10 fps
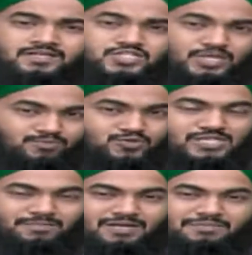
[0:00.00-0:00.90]
সে
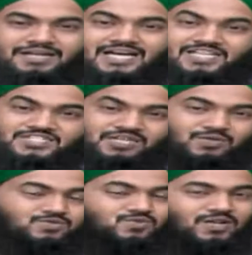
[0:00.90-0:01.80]
বুঝতে পারবে এটা আশেক
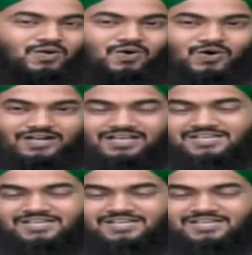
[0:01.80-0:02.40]
রসুলের ঘর